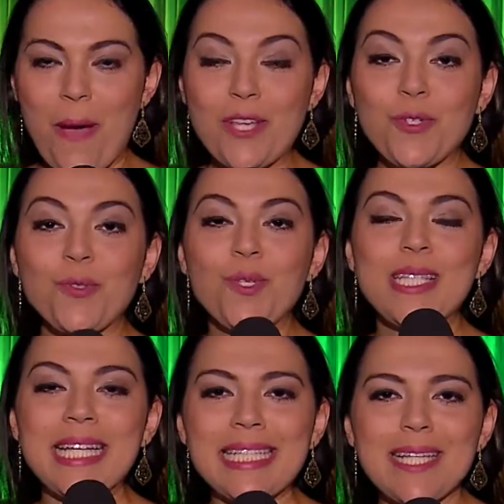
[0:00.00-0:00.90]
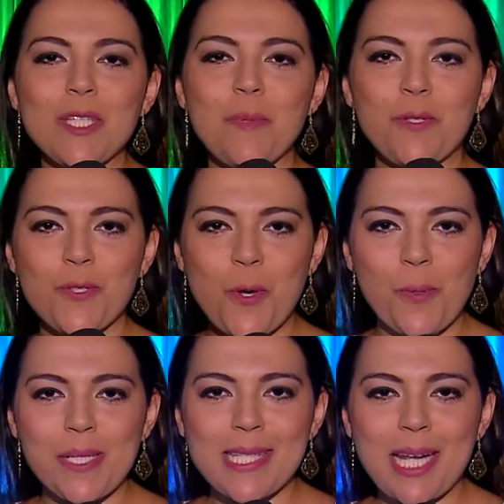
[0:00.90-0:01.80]
Mais de 200
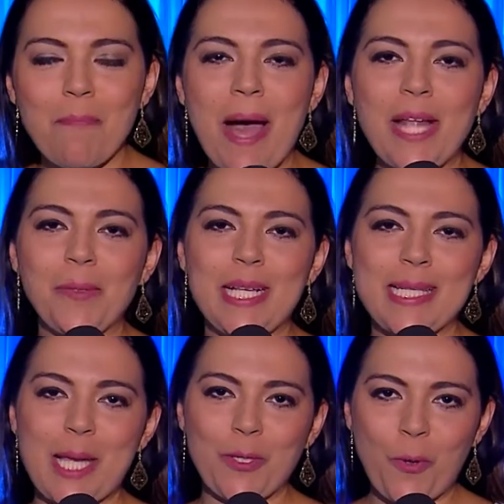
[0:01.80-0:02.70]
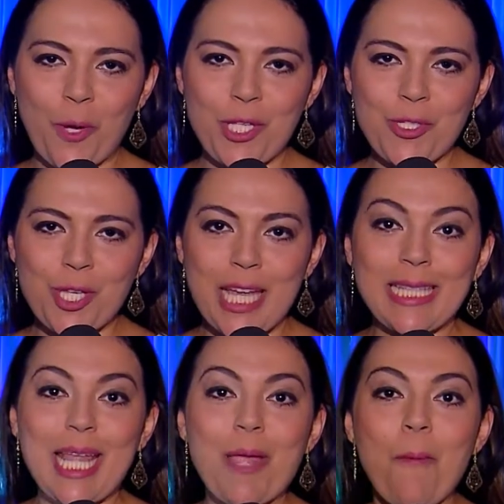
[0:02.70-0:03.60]
pessoas trabalham nesta noite que
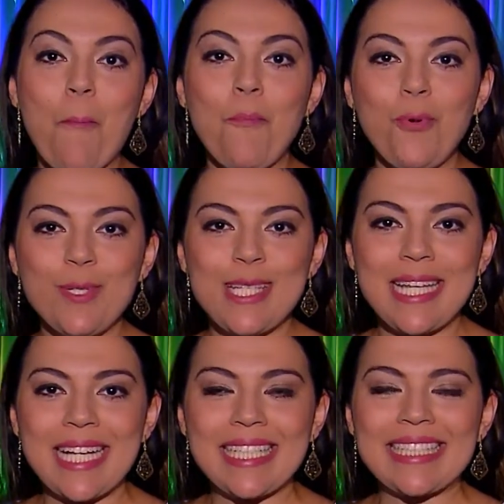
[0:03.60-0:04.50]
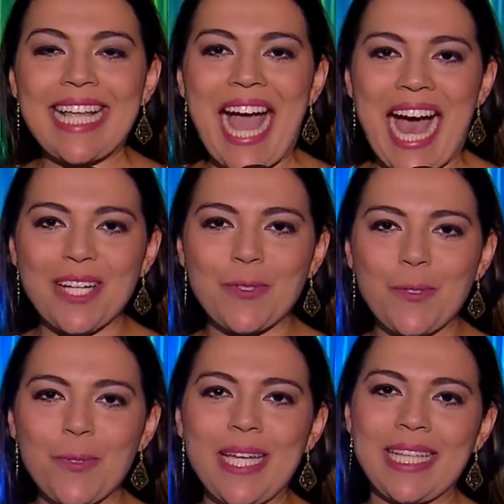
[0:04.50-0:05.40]
tem música,
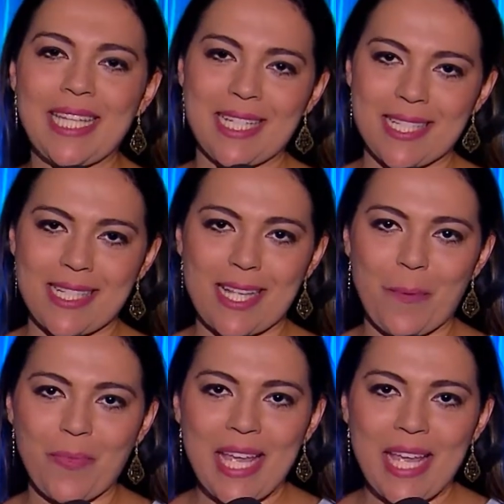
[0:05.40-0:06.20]
teatro e dança.